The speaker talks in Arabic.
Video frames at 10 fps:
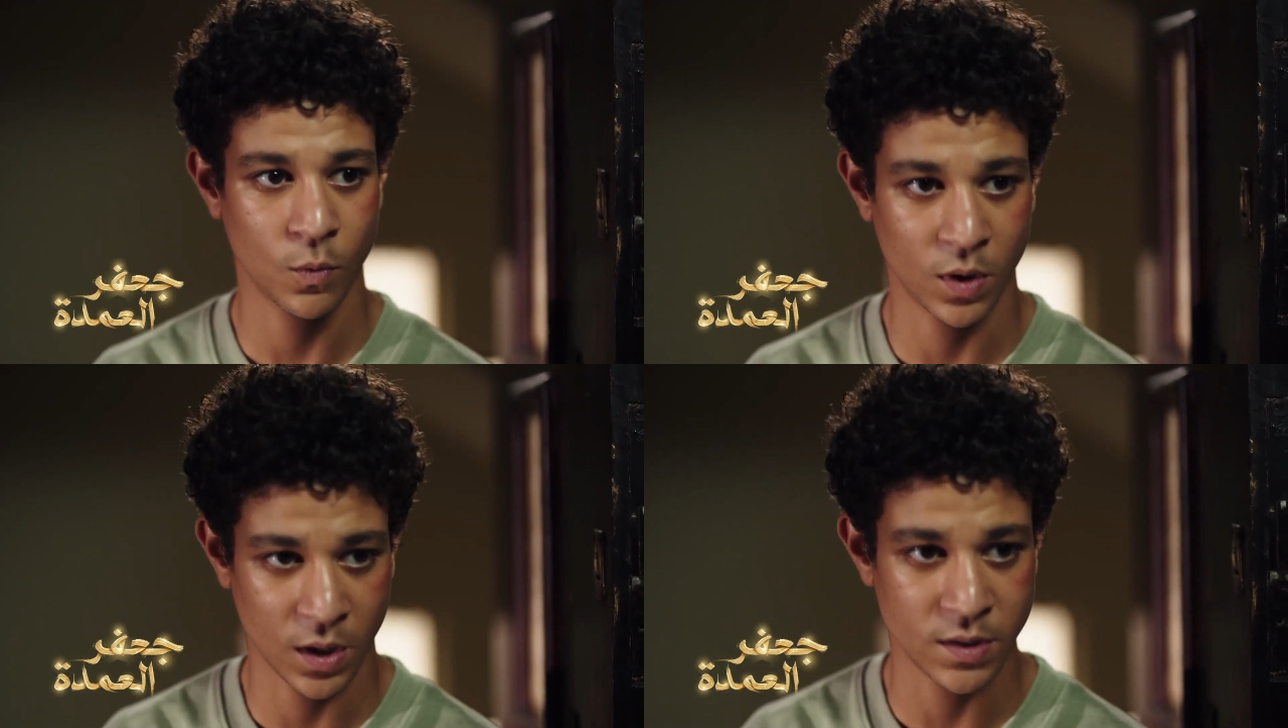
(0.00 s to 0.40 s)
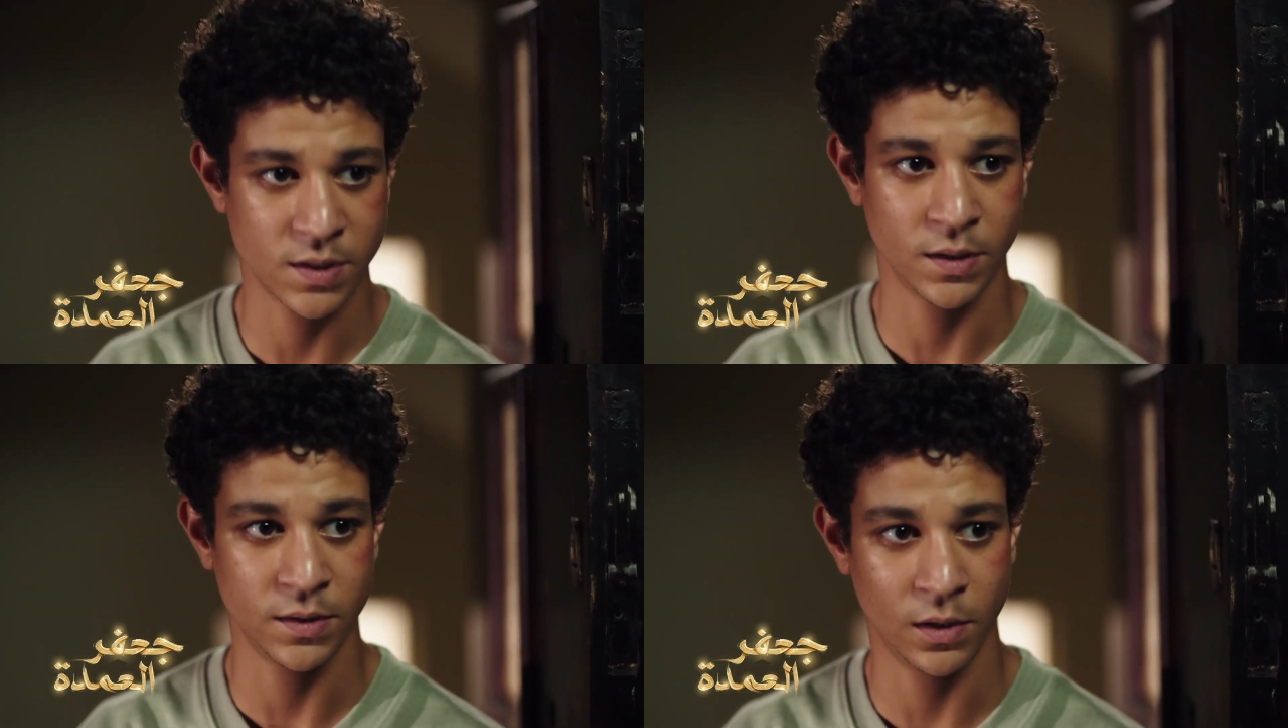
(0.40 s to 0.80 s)
وانا
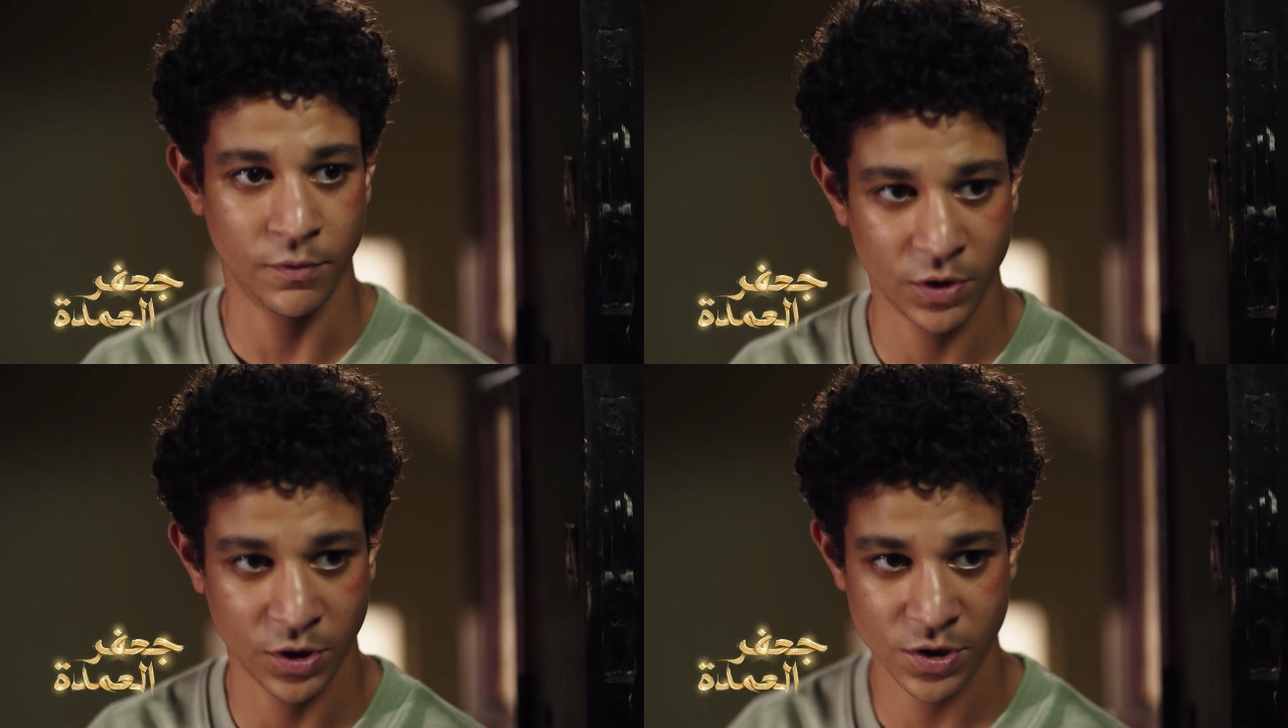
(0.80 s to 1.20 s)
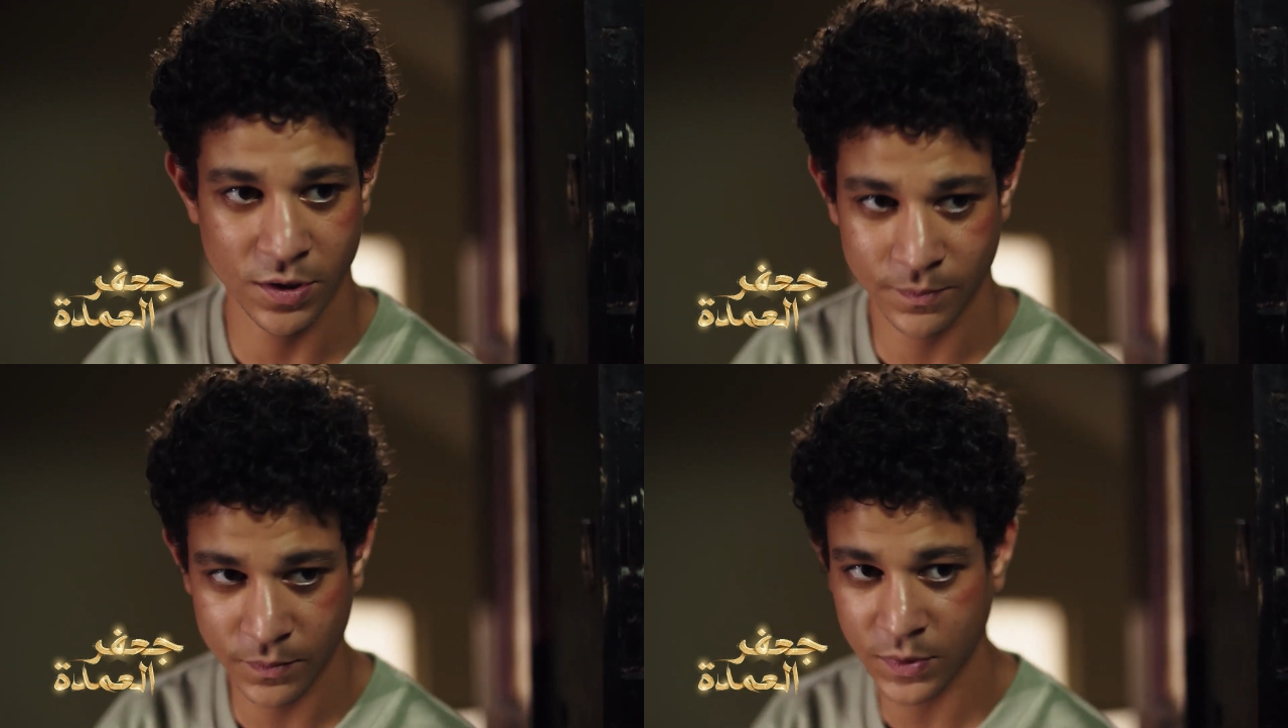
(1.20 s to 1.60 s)
هنزل ادي اللي فيه النصيب